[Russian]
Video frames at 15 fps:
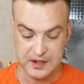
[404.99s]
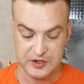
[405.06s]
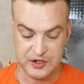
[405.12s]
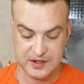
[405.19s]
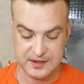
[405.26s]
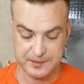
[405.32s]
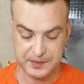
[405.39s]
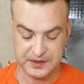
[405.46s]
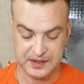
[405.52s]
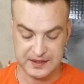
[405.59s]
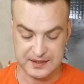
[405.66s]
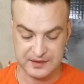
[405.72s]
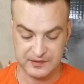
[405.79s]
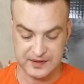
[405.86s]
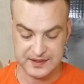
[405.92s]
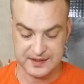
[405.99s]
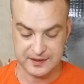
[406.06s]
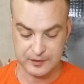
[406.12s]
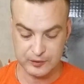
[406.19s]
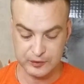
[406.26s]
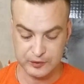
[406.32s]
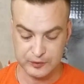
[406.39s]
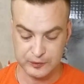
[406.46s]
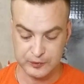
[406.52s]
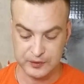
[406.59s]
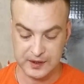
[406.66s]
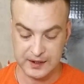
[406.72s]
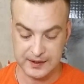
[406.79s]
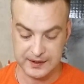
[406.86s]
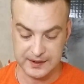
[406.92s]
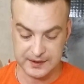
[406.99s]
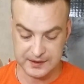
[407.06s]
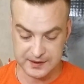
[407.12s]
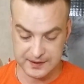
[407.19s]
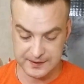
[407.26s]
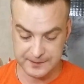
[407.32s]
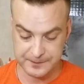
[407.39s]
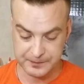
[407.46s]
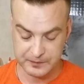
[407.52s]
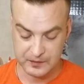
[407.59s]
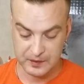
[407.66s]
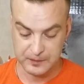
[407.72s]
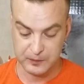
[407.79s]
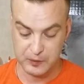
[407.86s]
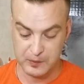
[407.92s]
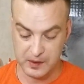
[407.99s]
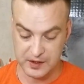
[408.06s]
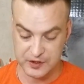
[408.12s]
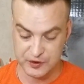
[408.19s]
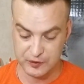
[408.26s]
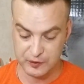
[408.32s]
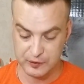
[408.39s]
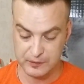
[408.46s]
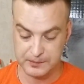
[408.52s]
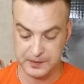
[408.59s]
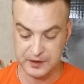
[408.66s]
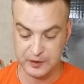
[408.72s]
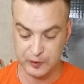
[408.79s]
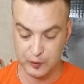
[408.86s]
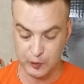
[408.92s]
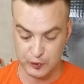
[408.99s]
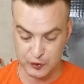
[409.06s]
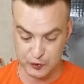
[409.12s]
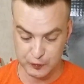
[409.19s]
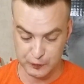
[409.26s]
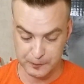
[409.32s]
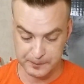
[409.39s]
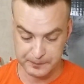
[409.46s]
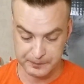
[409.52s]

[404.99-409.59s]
Через 15-20 секунд удалите бумажную подложку.